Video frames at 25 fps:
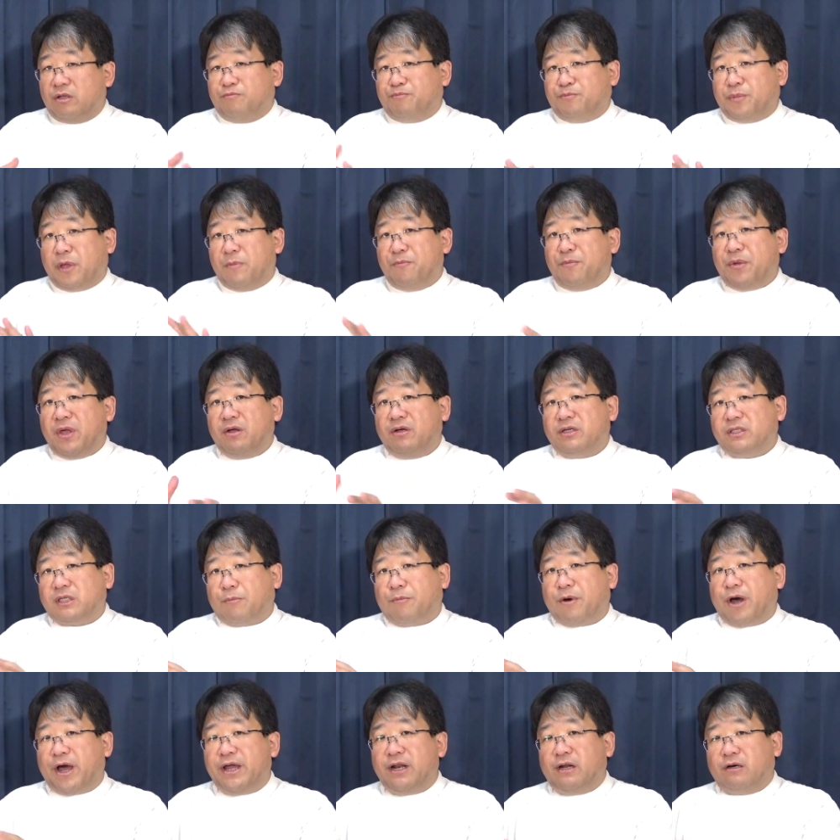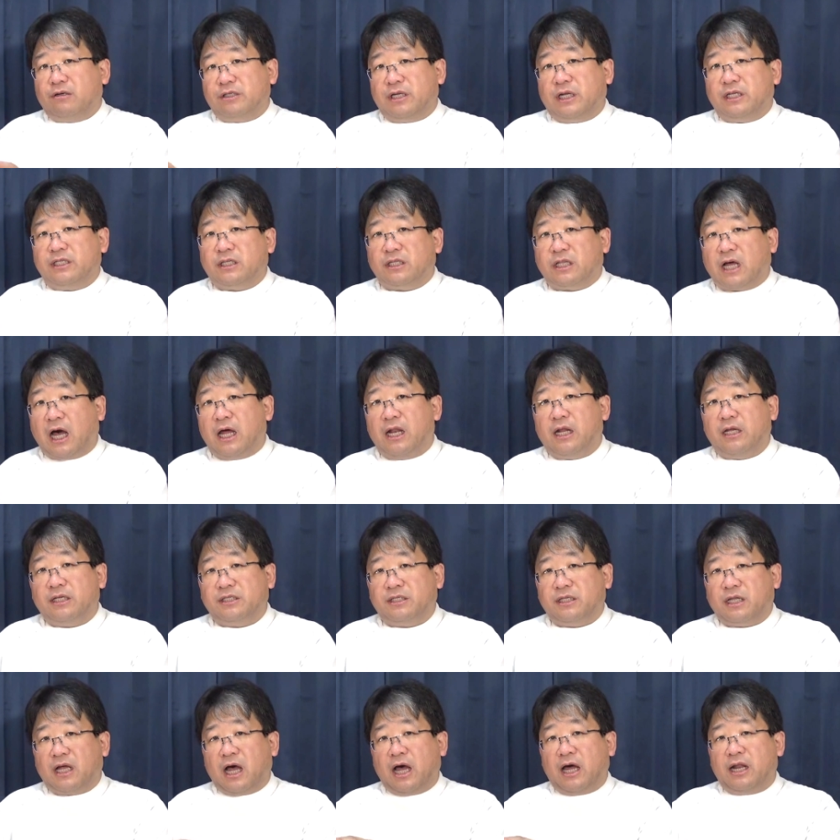ペンペングサも生えなくなっちゃった
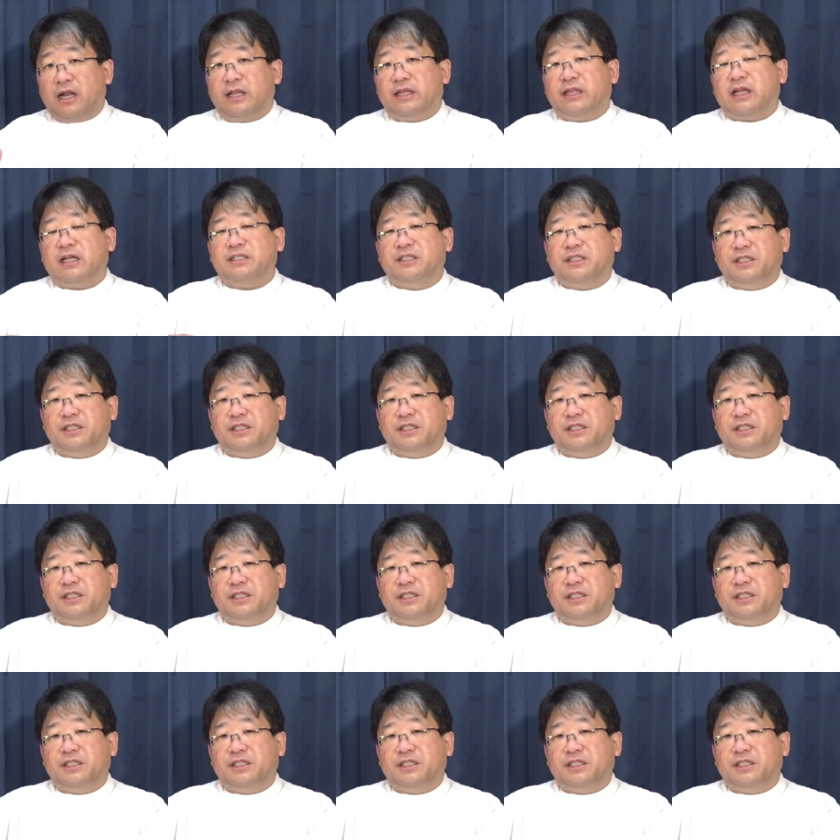荒れた